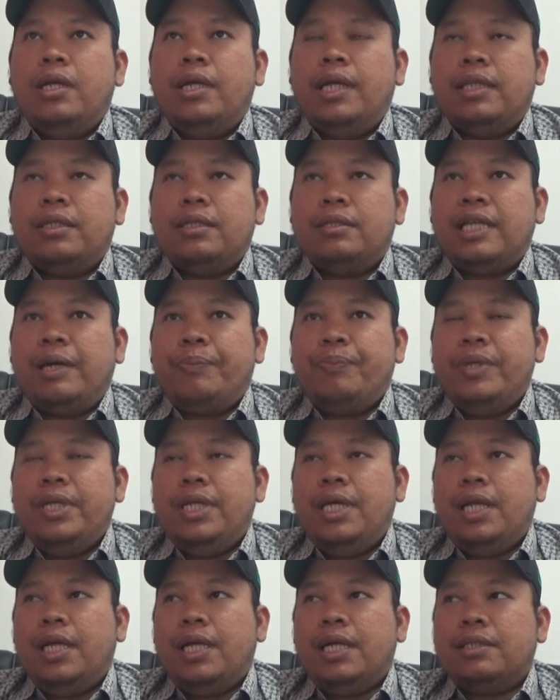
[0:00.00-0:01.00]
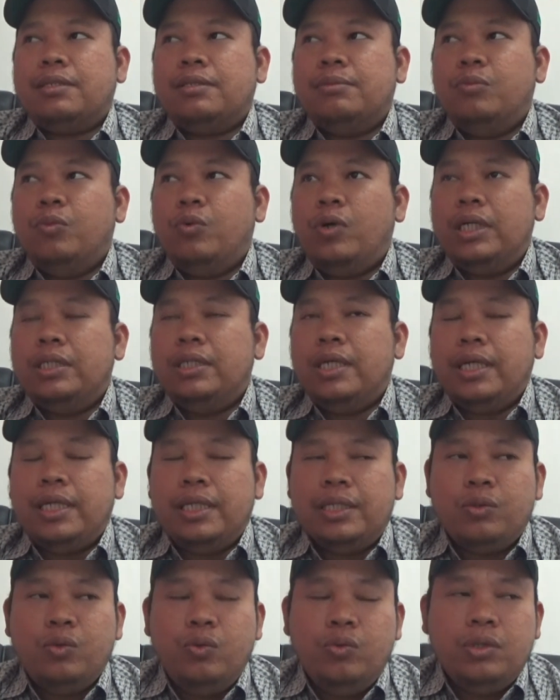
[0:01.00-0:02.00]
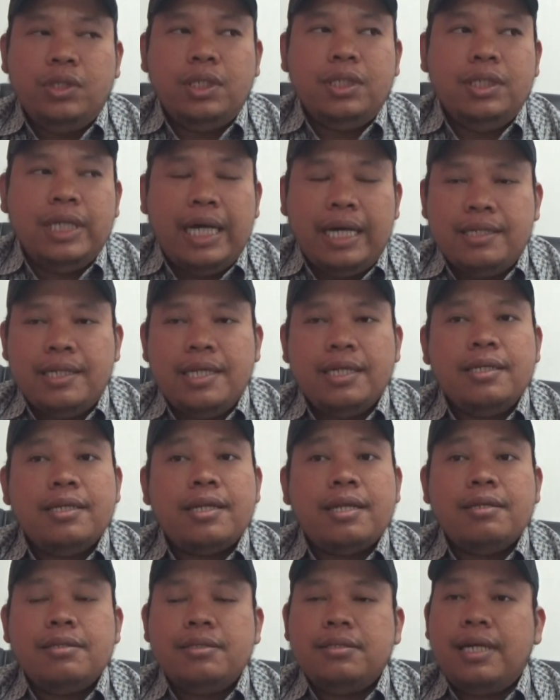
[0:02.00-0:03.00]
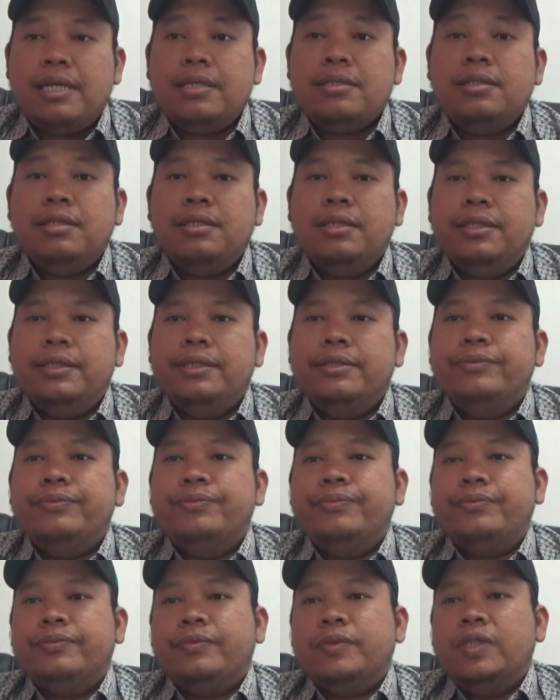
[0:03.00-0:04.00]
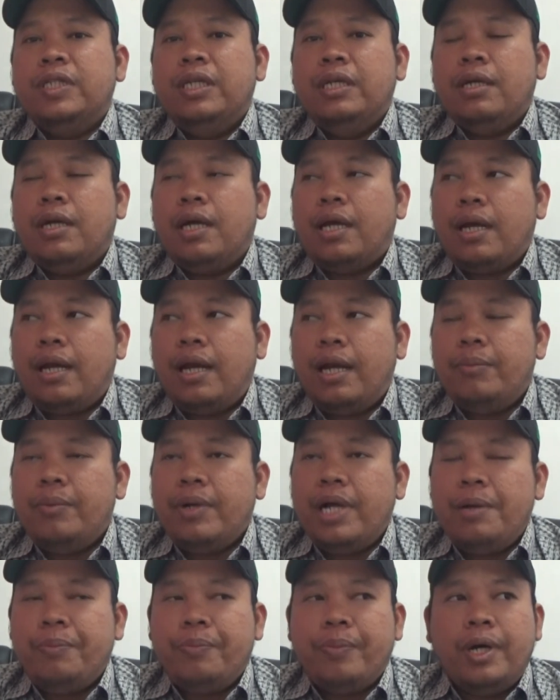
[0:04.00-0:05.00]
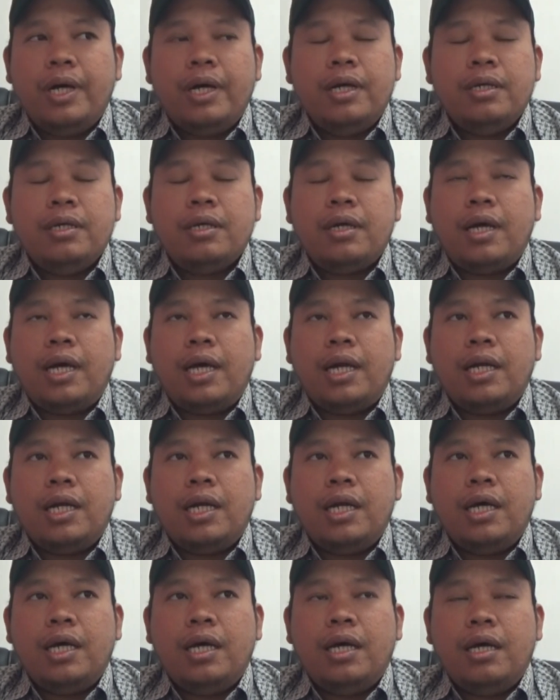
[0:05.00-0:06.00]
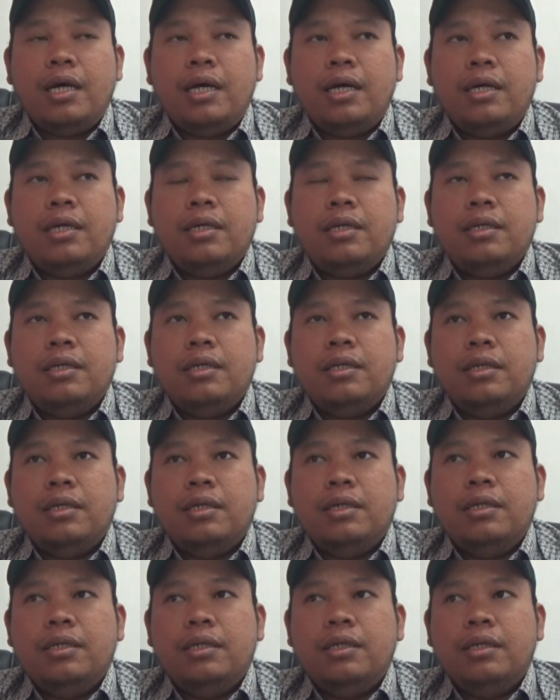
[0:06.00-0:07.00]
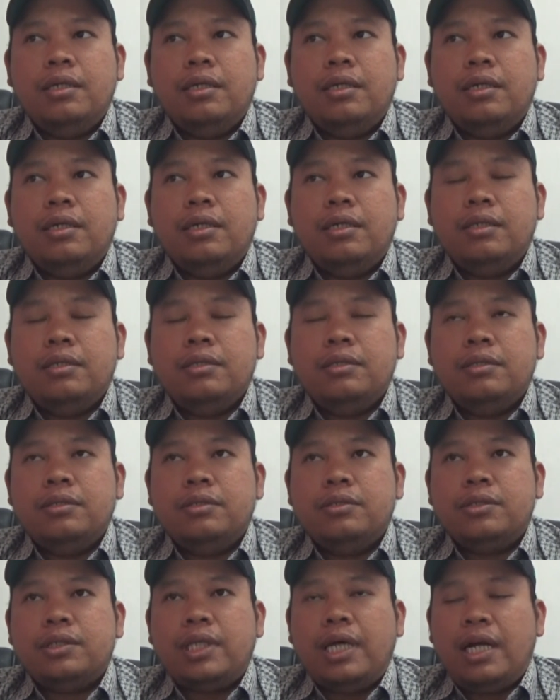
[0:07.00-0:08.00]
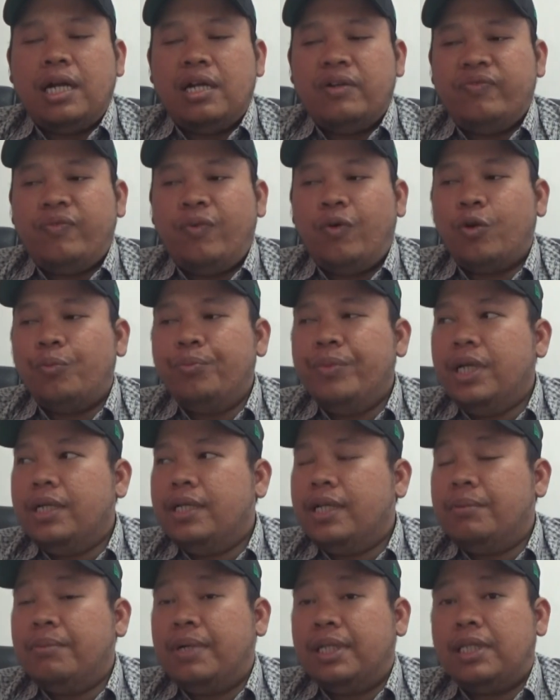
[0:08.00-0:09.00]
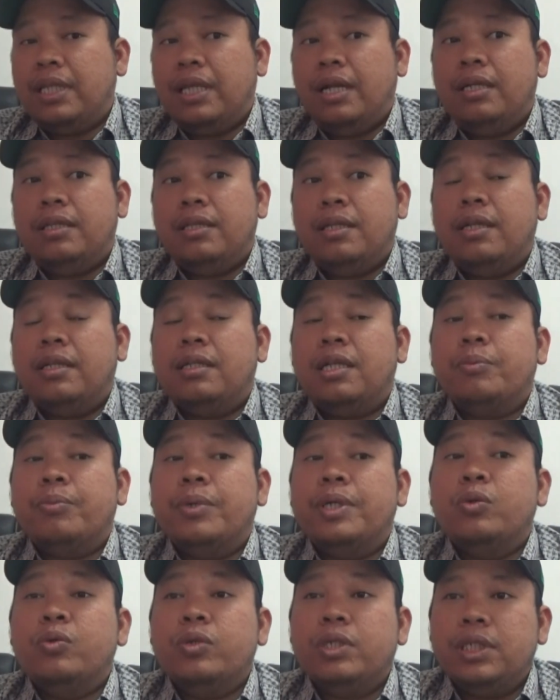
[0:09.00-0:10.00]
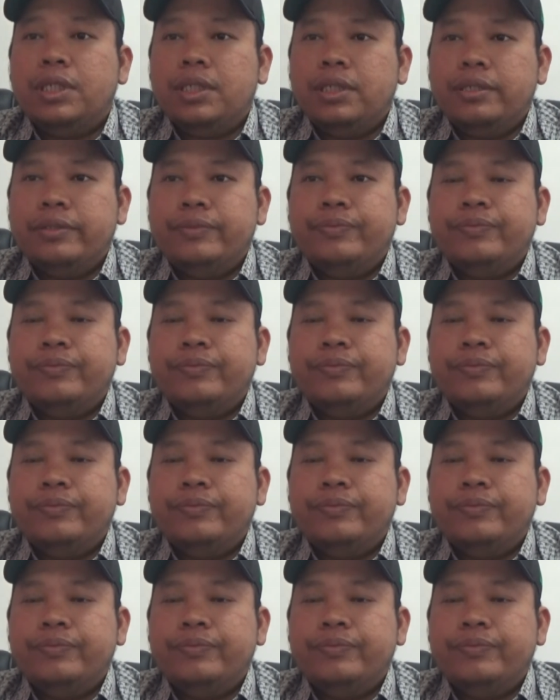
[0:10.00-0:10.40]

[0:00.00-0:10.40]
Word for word: Nah, tetapi dari kesemuanya itu tidak ada yang diregistrasi. Karena mengapa? Karena eh, syarat formil dan material tidak terpenuhi.